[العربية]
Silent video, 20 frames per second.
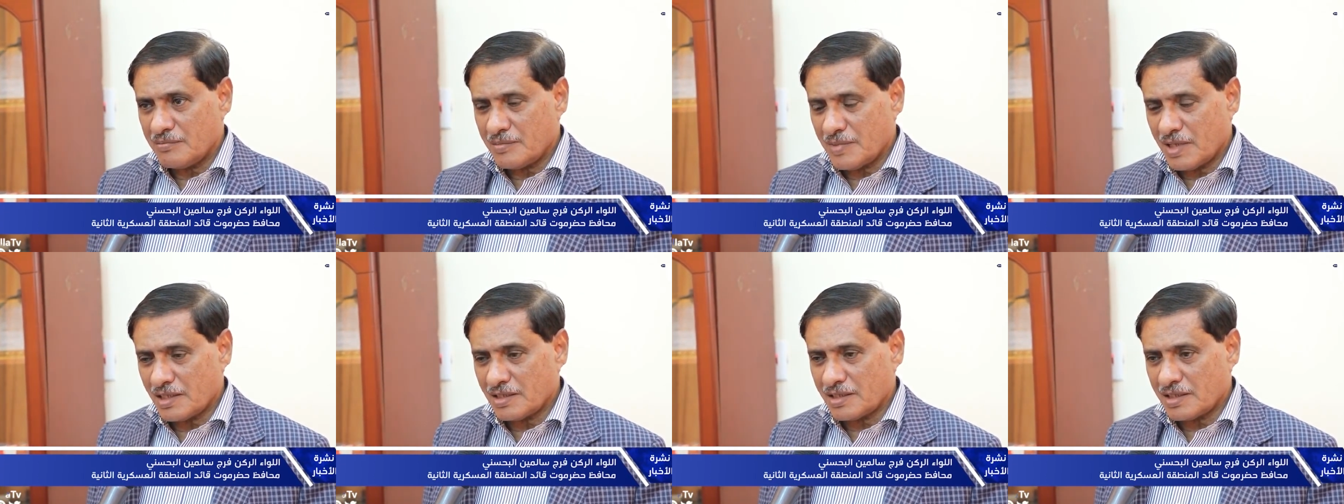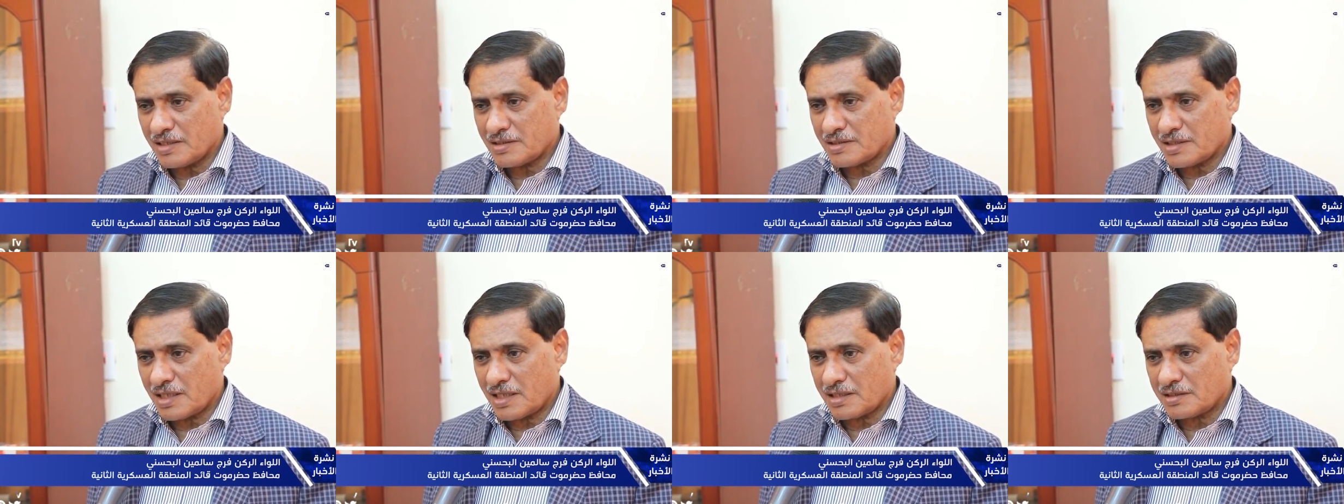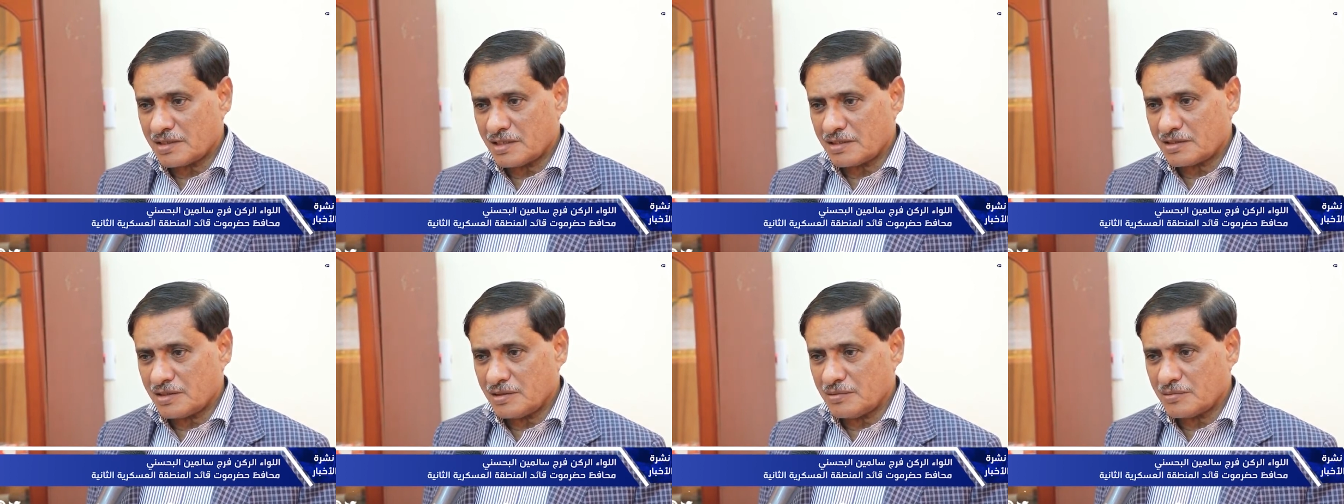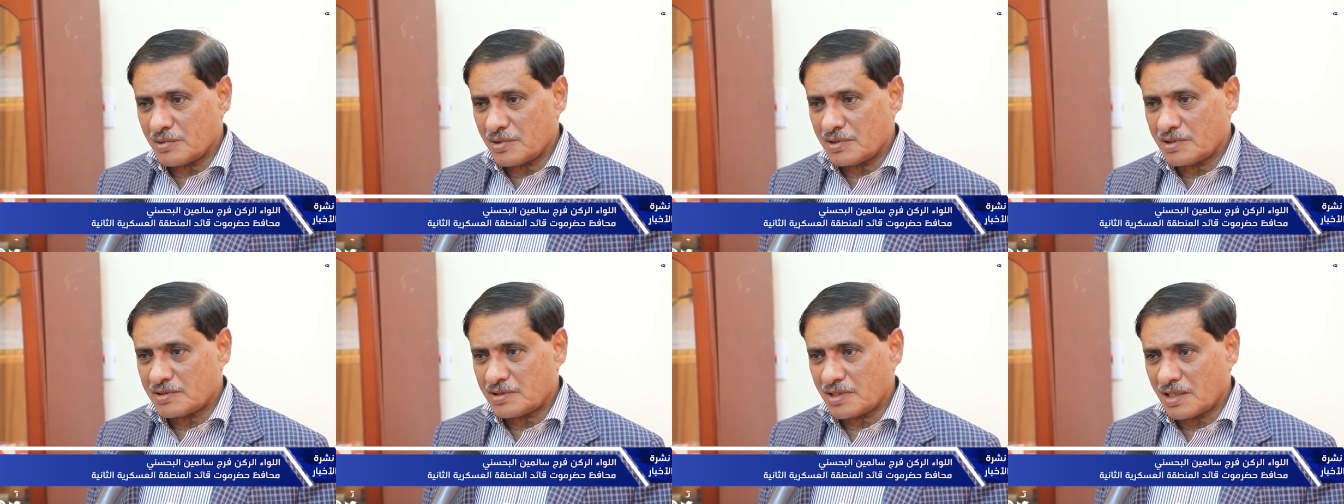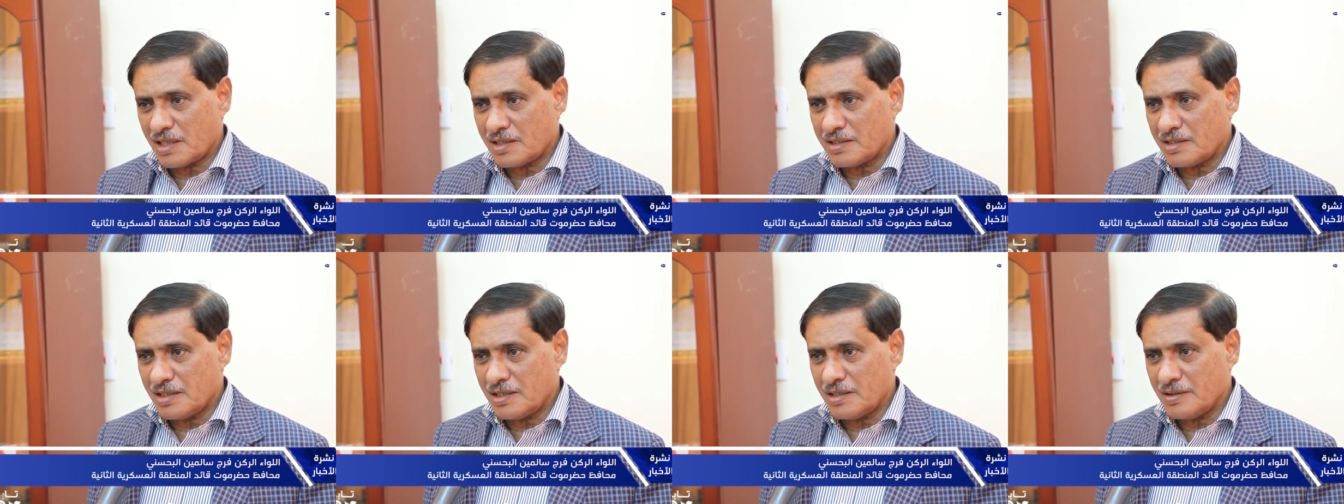ما هي الإجراءات التي يمكن
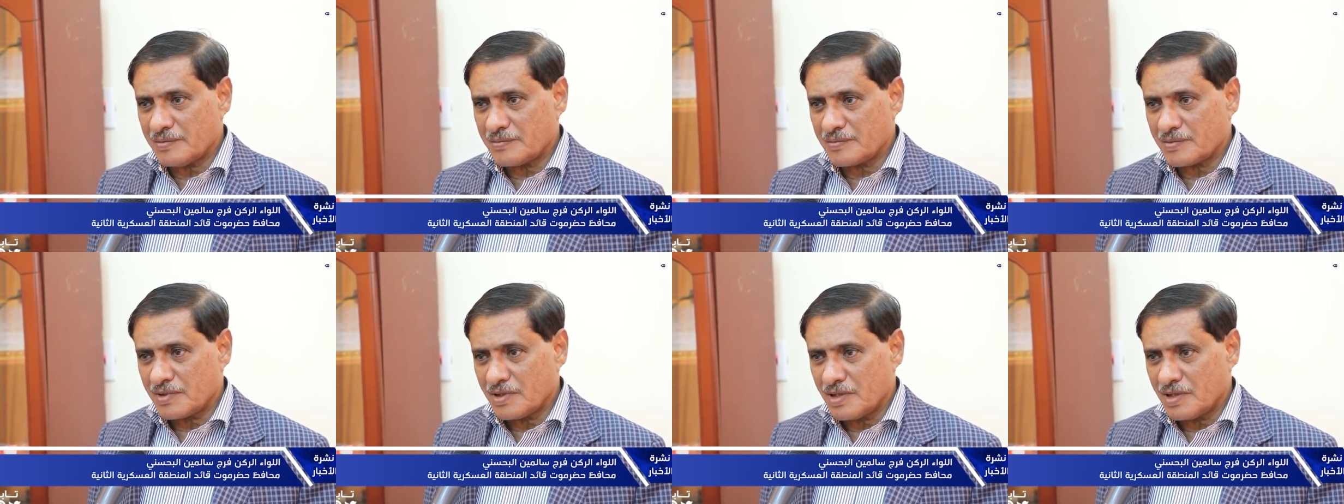اتخاذها